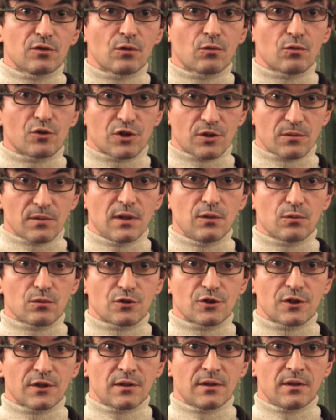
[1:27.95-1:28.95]
in cui c'è una
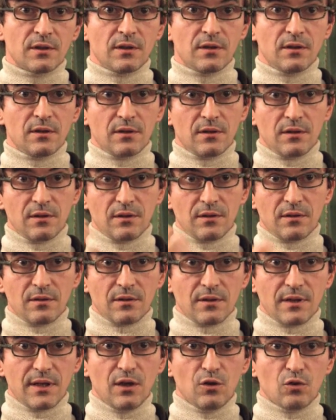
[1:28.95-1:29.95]
luce
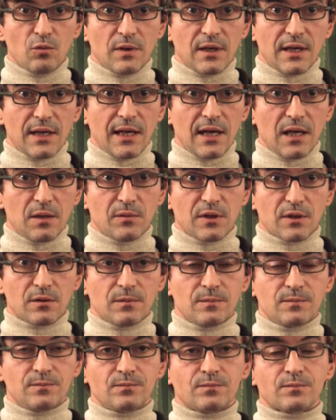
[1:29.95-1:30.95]
che illumina
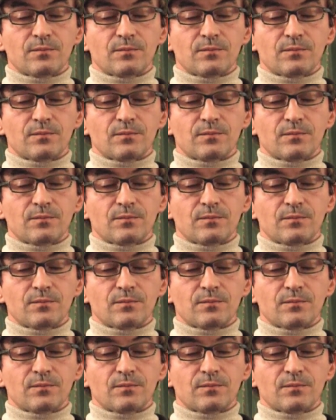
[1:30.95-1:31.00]
l'albero.